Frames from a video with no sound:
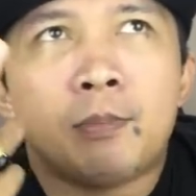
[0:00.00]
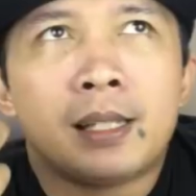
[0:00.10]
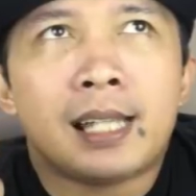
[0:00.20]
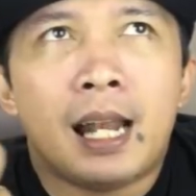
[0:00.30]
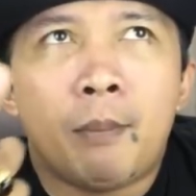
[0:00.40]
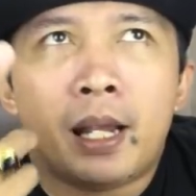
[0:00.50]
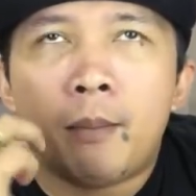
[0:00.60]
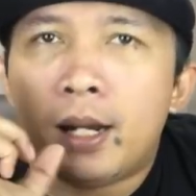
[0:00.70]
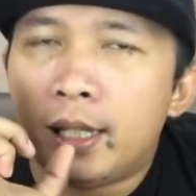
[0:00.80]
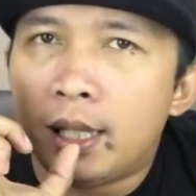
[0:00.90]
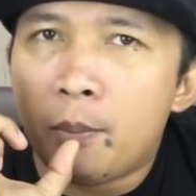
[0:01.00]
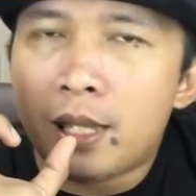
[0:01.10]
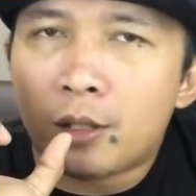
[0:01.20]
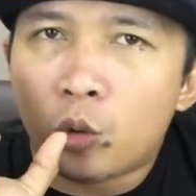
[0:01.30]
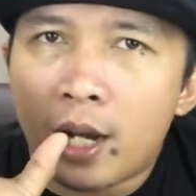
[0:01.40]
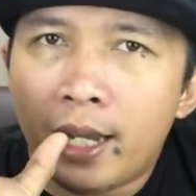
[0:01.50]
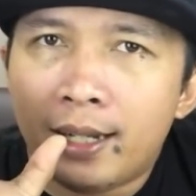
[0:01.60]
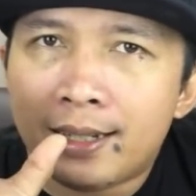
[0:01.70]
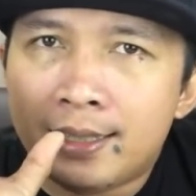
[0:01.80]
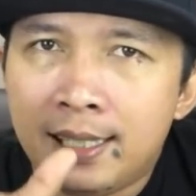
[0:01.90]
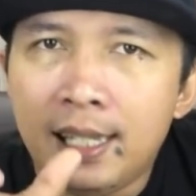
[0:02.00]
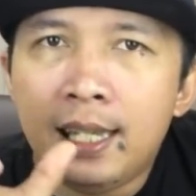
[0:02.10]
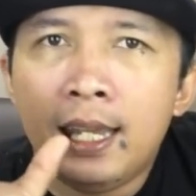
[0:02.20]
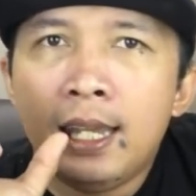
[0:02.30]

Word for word: masalah bagaimana kita menyatukan energi